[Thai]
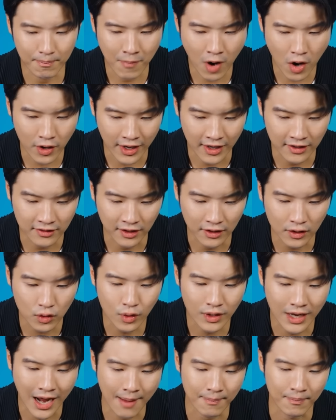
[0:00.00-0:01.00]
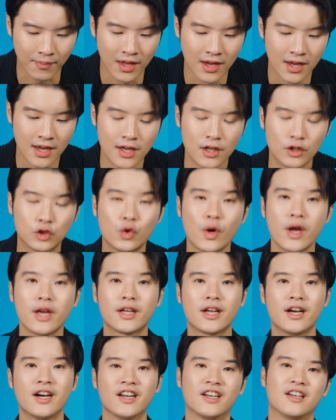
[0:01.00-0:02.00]
มองเห็นสิ่งที่คุณทำช่วย
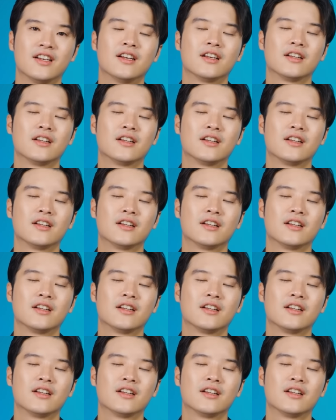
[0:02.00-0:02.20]
เกิด